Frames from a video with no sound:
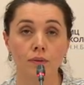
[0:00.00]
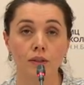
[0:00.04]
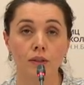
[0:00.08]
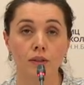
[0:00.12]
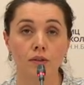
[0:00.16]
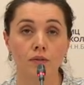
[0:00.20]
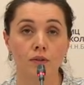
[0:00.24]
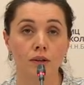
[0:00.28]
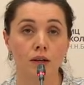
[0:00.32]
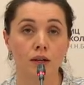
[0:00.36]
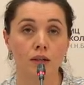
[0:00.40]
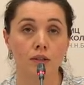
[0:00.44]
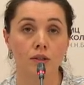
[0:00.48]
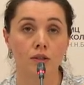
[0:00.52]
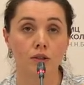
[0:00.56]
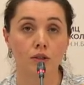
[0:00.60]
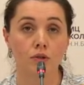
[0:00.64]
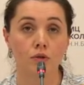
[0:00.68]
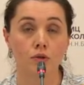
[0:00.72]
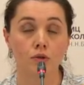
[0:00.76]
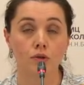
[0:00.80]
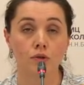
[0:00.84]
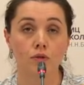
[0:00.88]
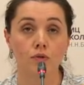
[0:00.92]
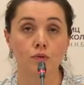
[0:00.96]
является
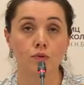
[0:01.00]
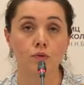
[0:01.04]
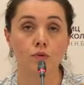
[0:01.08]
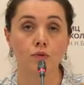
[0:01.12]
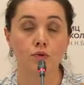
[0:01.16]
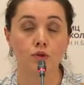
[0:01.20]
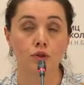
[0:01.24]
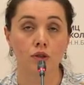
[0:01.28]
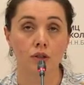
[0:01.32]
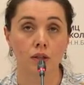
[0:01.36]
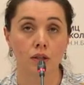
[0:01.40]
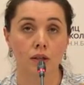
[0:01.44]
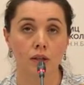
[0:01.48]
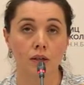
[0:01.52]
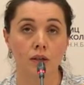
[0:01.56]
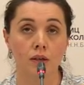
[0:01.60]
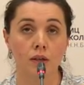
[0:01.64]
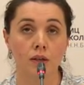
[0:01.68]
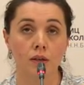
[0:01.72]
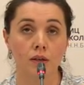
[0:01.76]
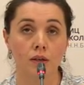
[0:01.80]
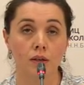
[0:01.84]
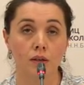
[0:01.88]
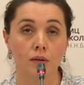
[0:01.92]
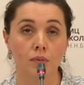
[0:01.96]
ее диффузное
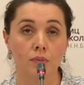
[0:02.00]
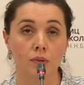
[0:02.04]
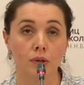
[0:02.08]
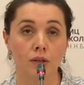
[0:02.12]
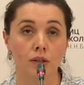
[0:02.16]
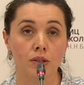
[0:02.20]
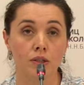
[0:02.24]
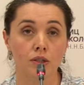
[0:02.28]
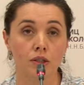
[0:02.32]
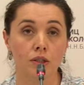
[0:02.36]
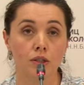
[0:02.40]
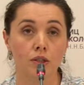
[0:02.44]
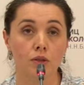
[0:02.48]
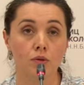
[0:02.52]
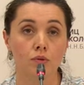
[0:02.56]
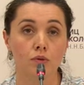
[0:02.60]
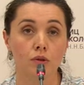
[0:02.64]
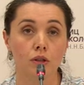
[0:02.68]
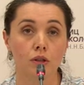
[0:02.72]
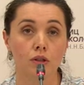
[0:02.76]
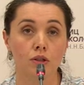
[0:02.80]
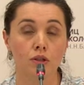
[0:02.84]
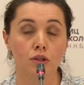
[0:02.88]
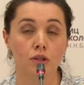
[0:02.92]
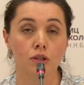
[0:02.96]
э, поражение
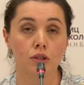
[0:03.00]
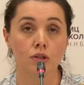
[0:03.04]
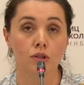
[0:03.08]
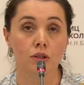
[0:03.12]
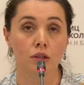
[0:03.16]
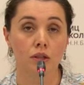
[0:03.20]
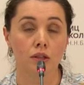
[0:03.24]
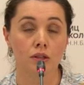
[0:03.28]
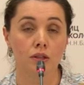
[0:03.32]
утолщения.